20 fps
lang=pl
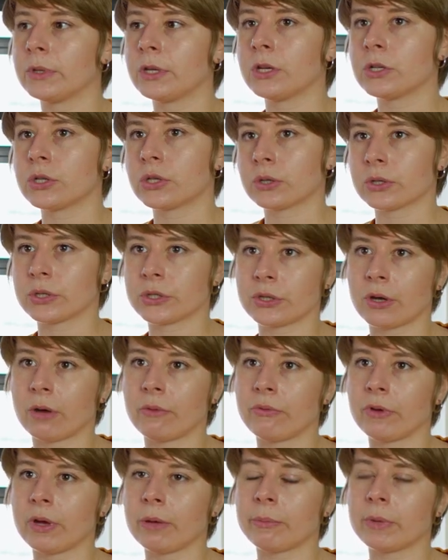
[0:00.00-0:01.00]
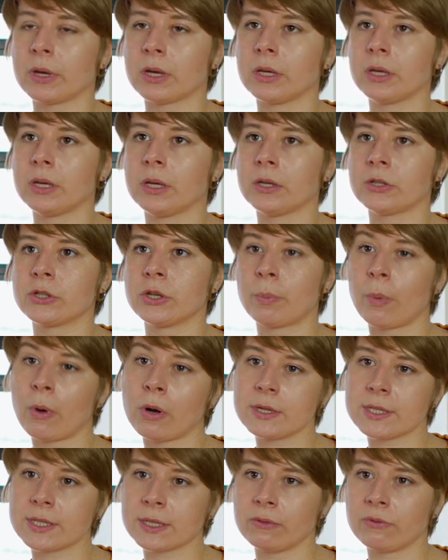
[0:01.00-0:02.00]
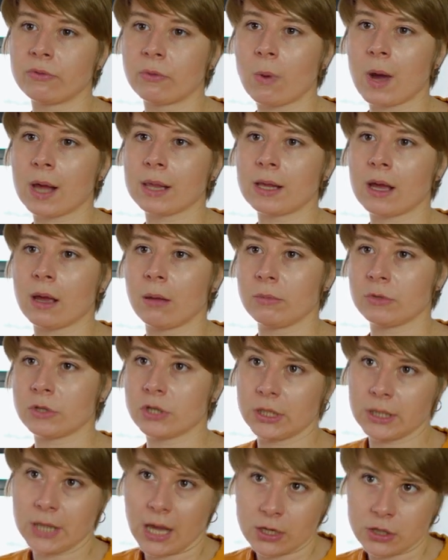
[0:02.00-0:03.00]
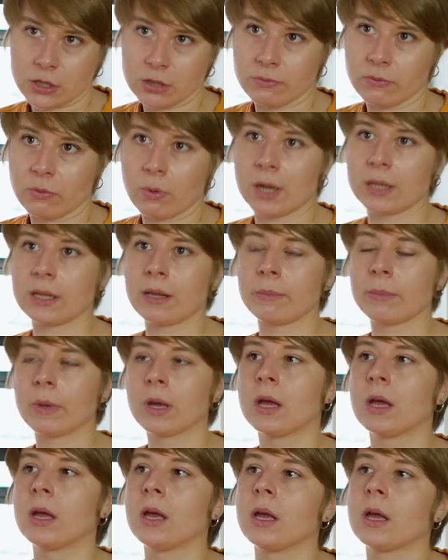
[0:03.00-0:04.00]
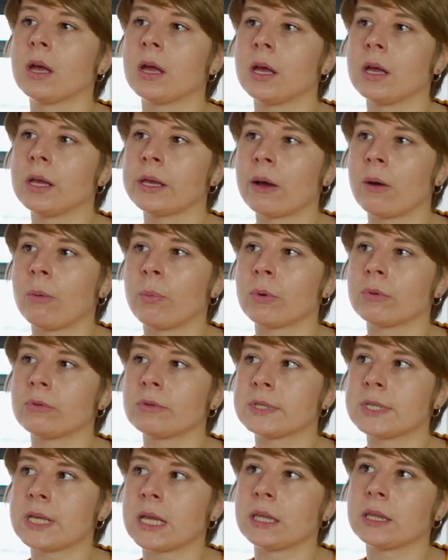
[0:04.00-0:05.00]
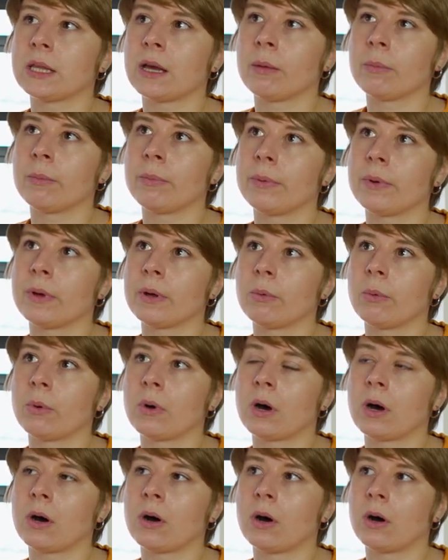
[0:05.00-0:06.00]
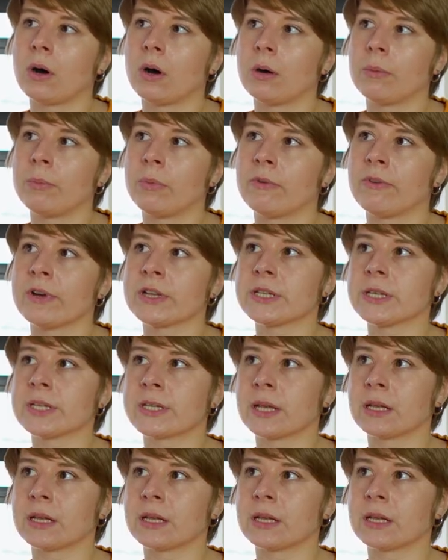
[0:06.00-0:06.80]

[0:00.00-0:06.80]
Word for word: mniejszościowym i czy polskim wkładem, czyli naszym wkładem jako producenta było, było właśnie